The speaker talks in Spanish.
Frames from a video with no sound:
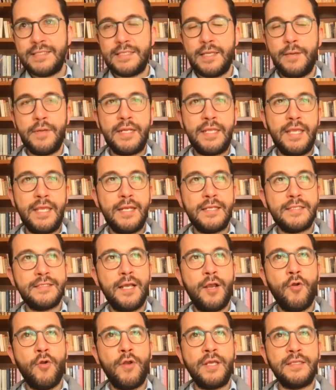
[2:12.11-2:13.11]
saber quién
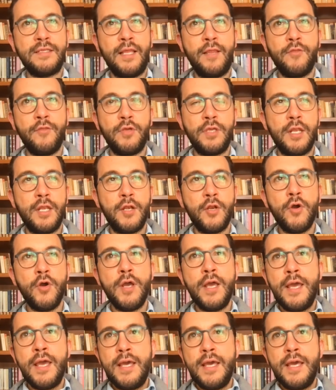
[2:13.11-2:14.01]
está conectando y quién no.